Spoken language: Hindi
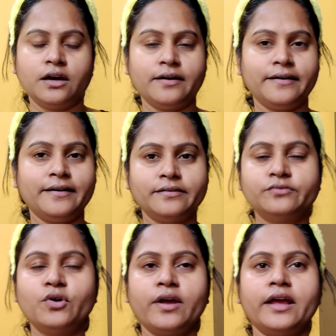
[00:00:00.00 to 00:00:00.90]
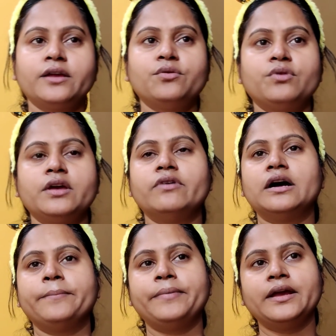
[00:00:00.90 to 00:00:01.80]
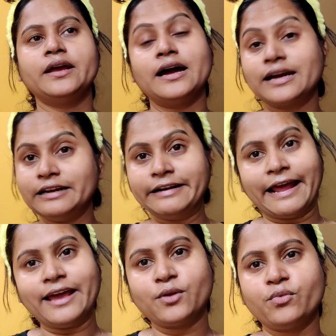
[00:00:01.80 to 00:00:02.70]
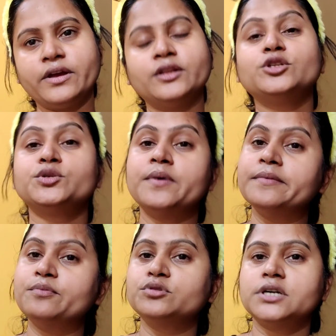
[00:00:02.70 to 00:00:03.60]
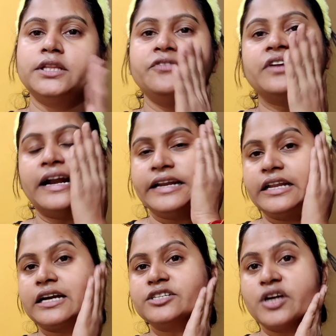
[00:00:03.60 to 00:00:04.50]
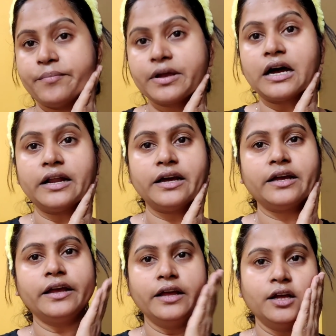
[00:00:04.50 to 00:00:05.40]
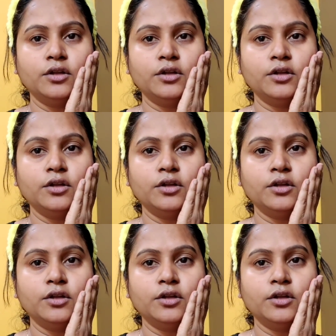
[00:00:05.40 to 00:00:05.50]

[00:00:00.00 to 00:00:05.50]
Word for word: आ, वो है क्योंकि वहाँ पे अंकल रिटायर हुए हैं तो सुबह में पूजा थी फिर आंटी ने कहा शाम में खाना है